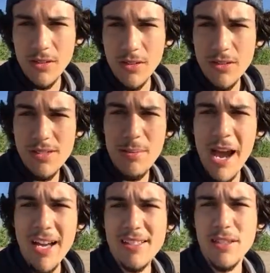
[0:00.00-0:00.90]
de se
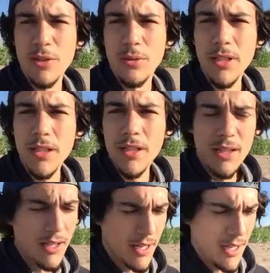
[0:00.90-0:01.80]
débarrasser de lui.
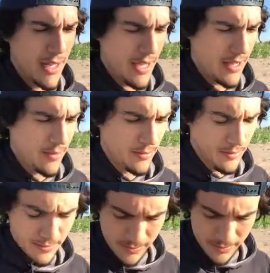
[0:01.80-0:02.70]

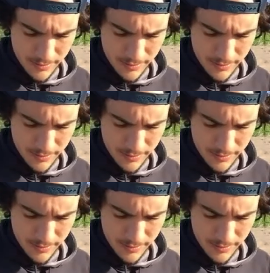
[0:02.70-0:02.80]
Euh,